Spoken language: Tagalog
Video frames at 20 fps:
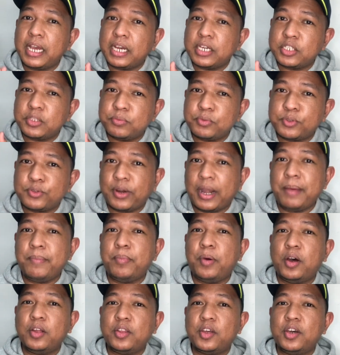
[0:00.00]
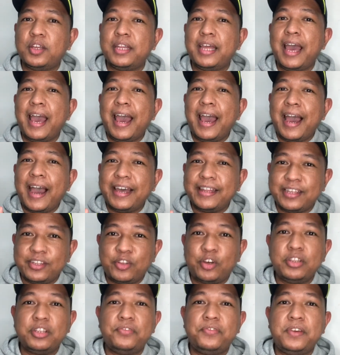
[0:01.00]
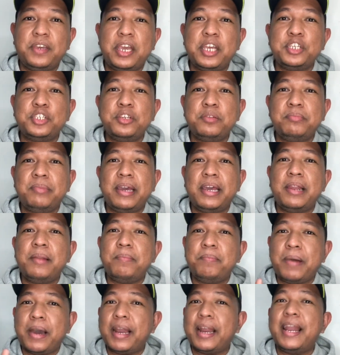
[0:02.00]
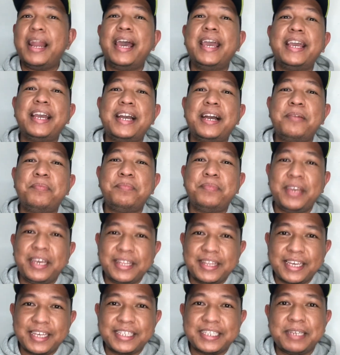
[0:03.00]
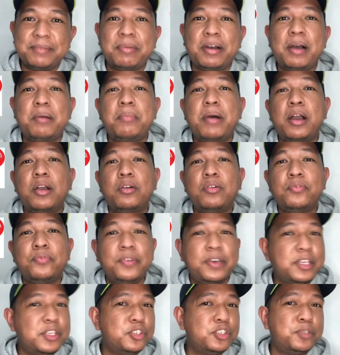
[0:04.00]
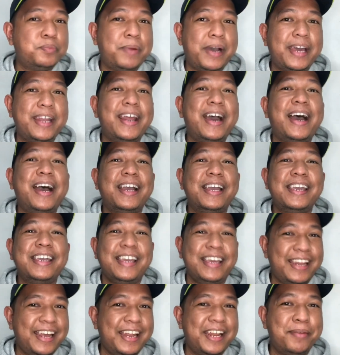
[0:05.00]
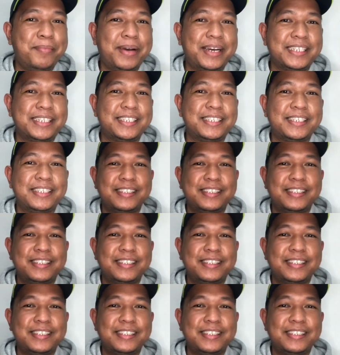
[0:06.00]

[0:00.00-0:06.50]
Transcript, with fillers: ang subscribe button at ang notification bell para lagi kang updated sa mga bagong videos pa na aking ilalabas.